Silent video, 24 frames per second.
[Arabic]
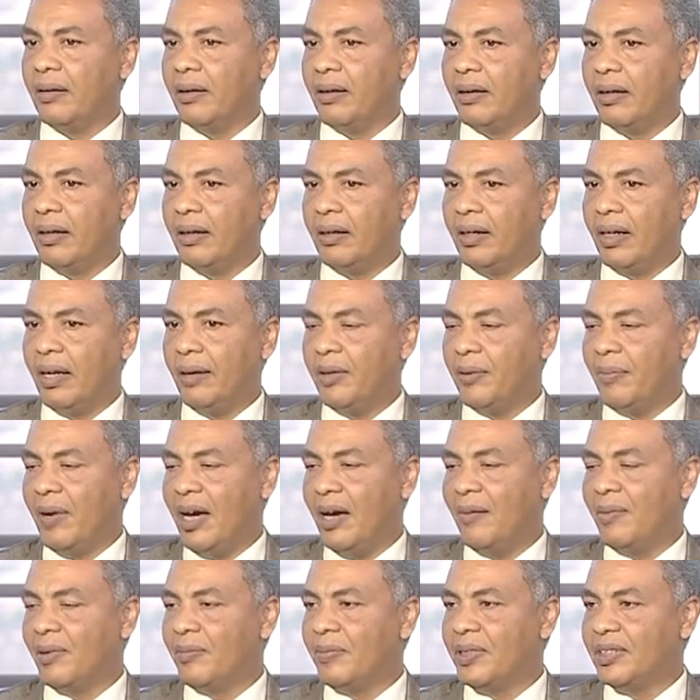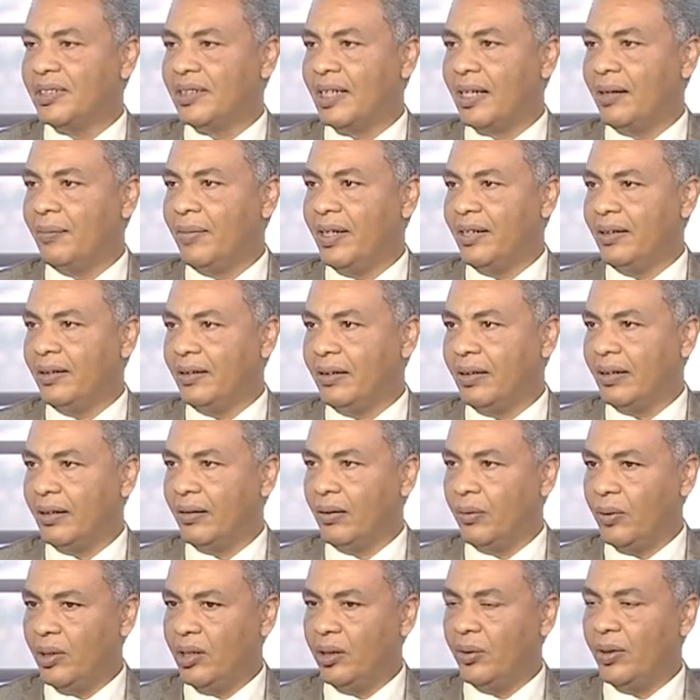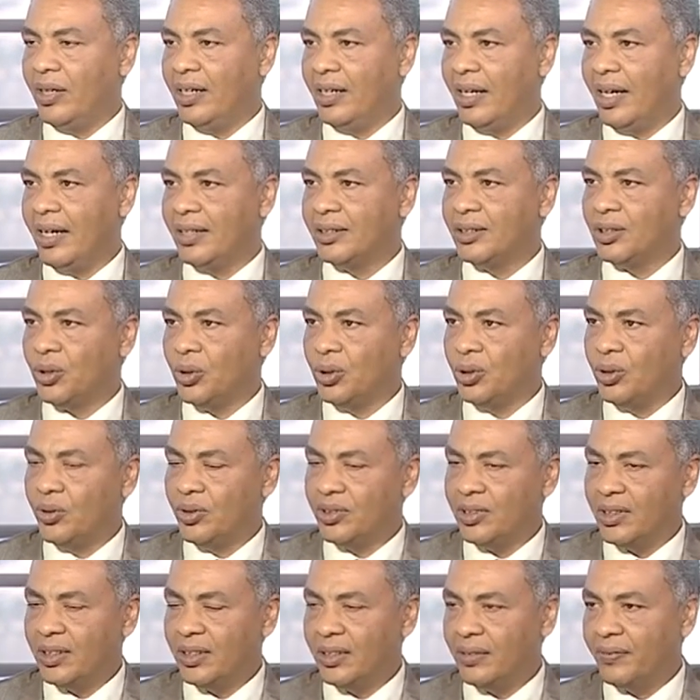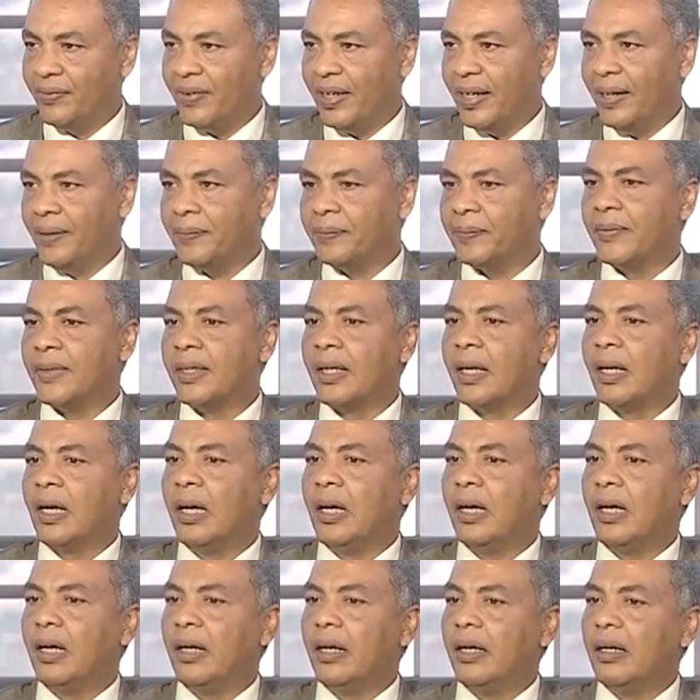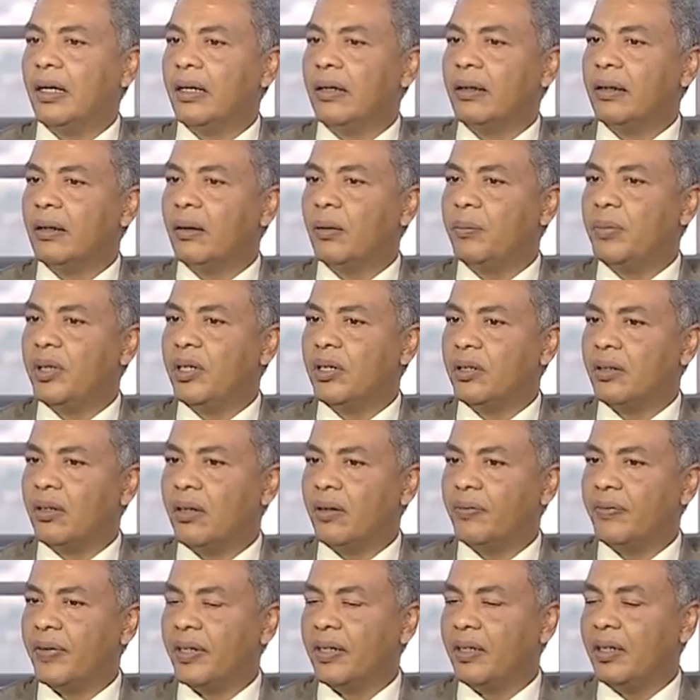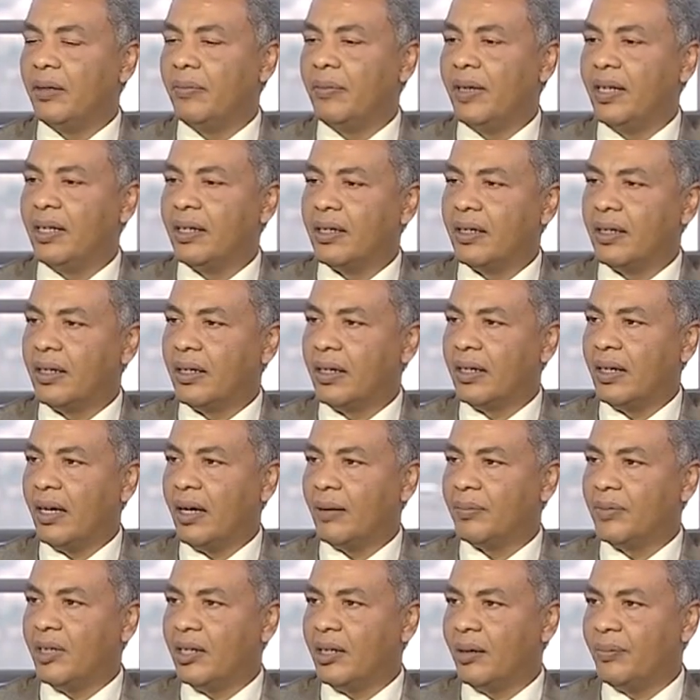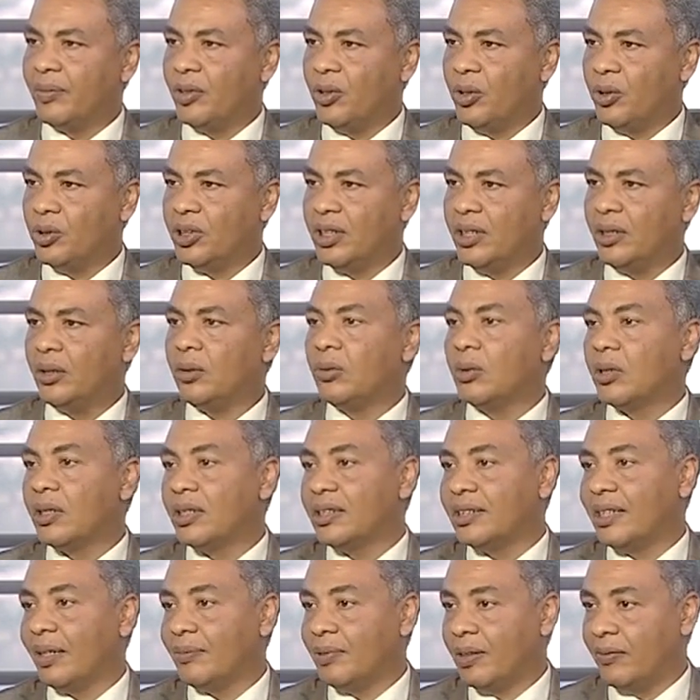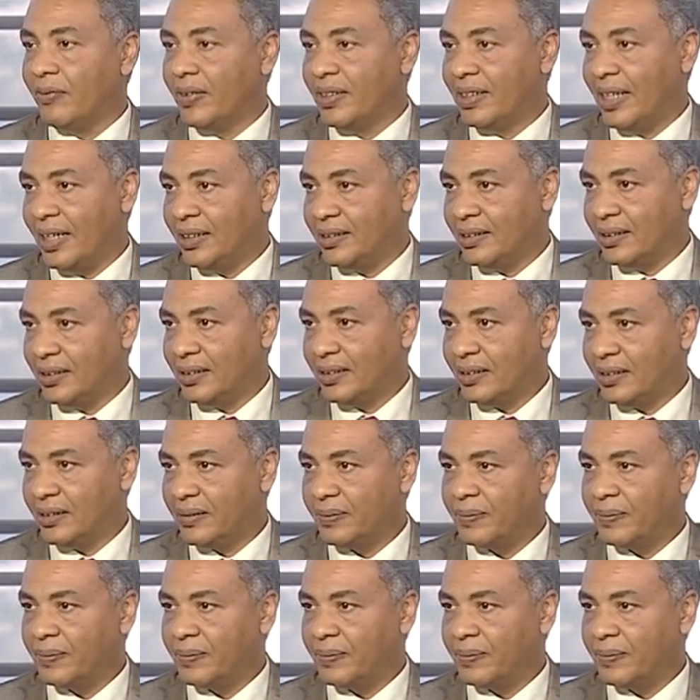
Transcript: الأمير محمد بن سلمان ولي ولي العهد السعودي وزير الدفاع بالاضافه للملك عبد الله بن الحسين والرئيس عبد الفتاح السيسي.